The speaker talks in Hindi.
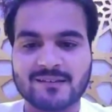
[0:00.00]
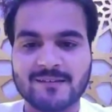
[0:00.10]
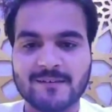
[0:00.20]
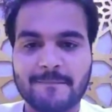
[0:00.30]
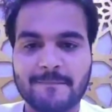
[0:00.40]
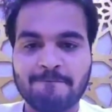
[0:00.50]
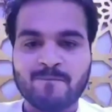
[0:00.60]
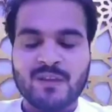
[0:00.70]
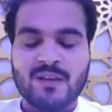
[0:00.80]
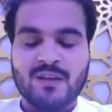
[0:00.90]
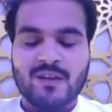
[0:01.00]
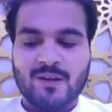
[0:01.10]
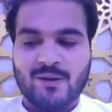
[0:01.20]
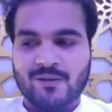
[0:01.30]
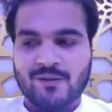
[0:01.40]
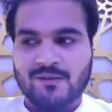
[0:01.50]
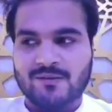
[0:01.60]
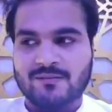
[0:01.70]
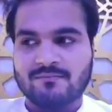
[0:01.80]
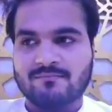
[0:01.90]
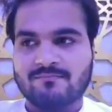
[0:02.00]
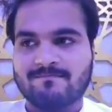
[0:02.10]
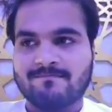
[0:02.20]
रखनी और